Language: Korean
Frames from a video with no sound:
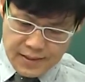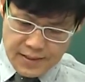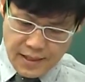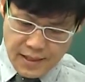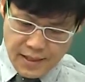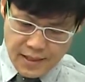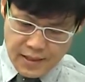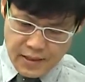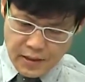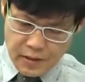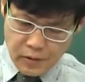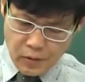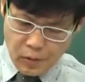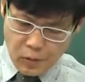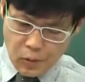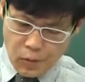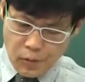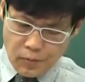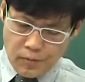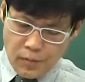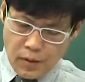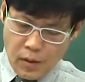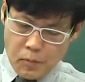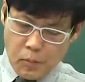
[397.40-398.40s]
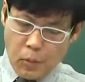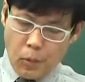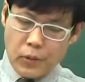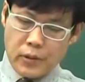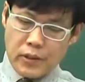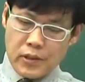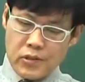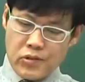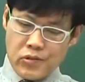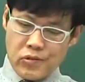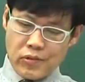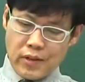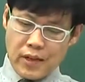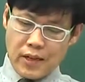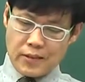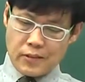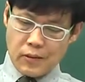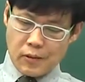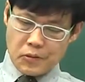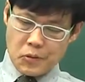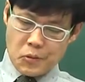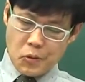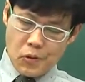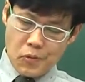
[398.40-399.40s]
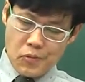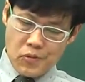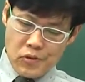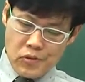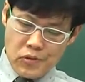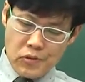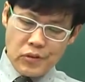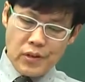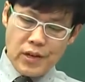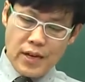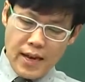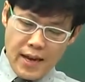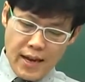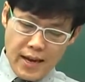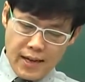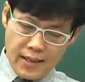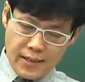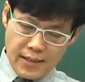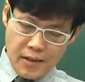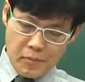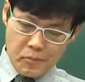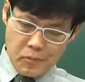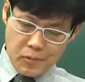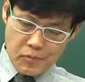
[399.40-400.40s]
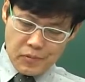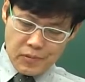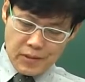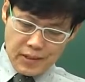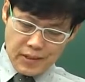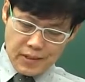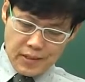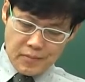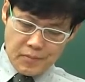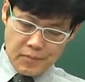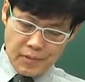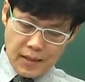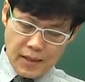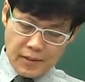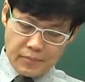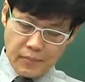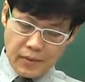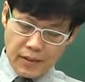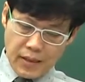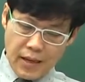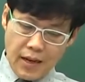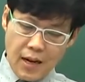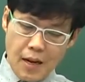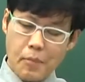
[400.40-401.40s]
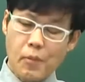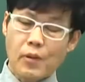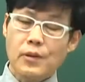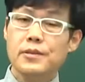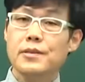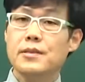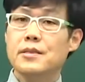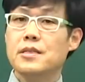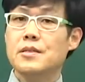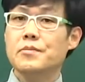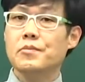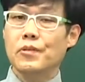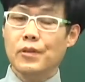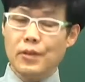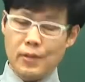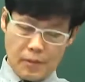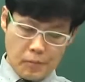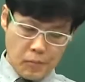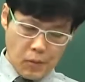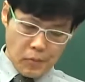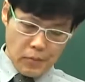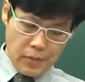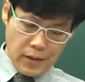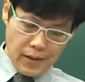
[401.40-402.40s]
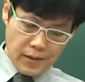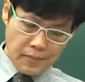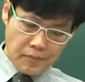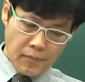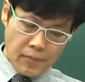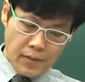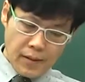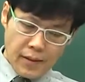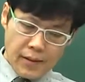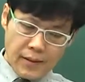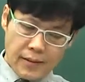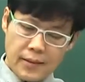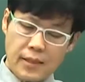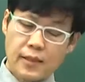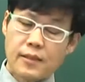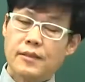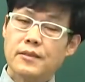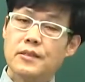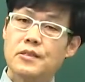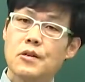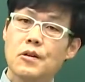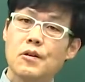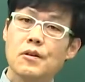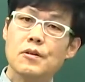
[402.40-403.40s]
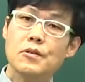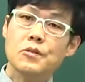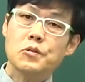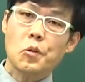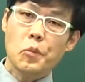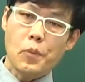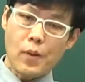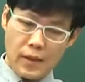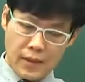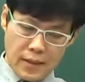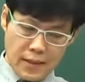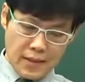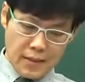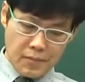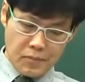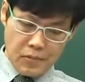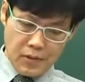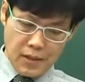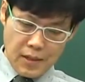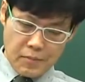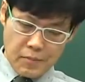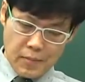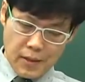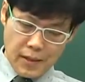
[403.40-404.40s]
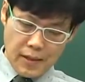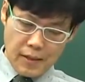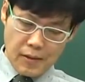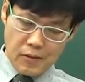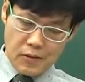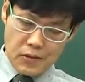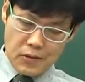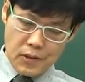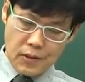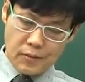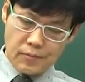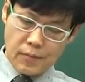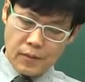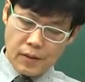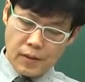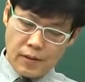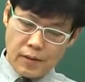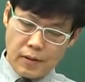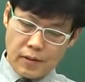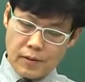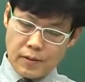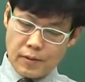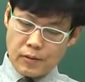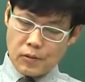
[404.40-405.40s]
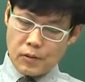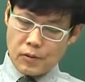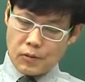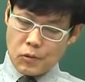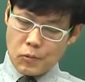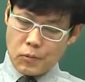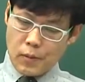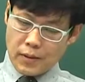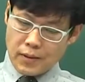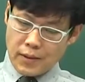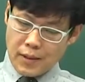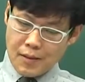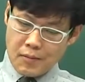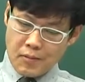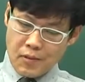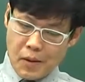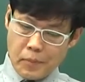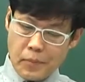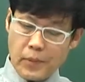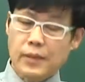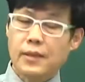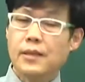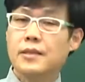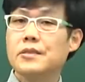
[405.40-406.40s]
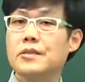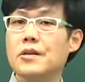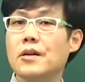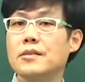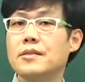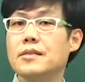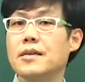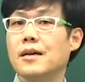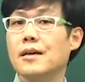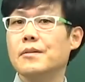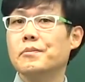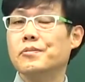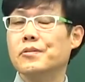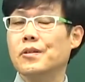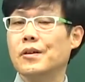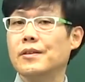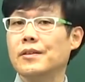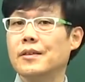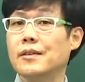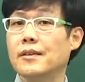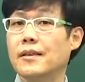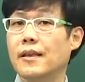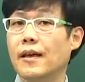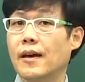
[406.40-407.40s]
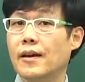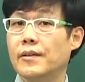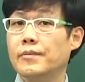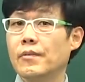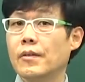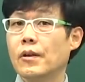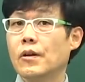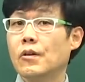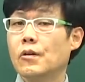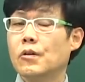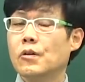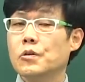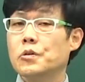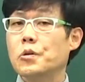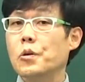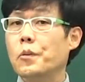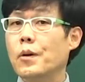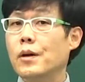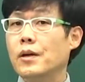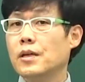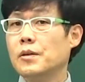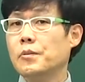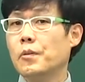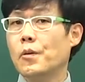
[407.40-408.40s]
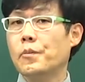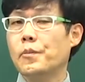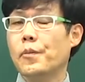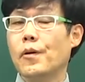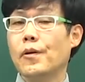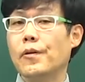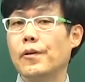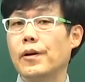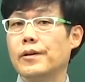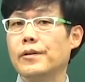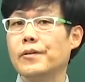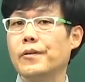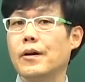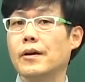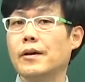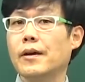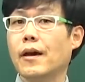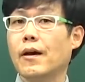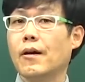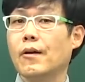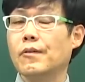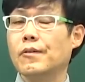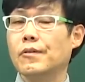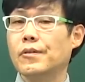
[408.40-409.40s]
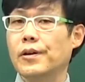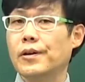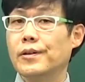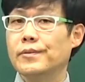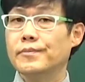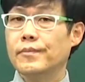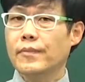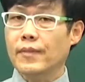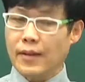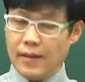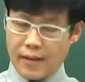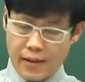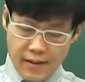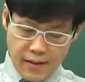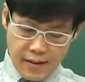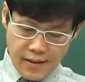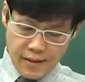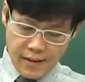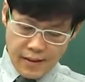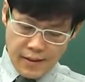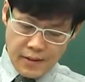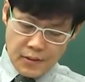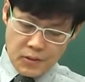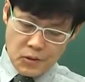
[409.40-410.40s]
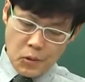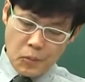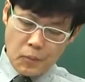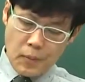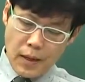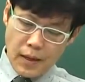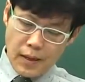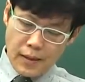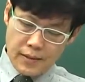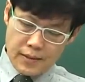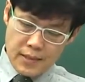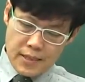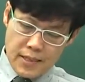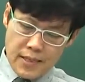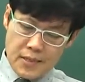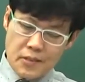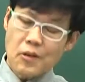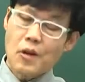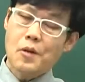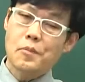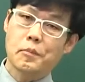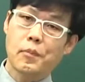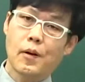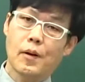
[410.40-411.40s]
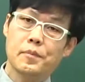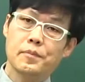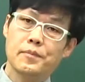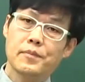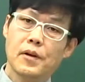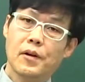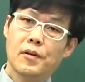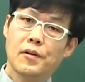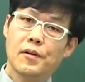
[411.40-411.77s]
자 그리고 보기 중에서 조금 유의해야 될 부분이 있습니다. 1번 지문을 보면 특정 소방 대상물이란 말이 나오죠. 이거는 소방 대상물 앞에 특정자가 붙어 있는데 이거는 소방기본법과는 관계가 없고요. 네. 예, 소방시설법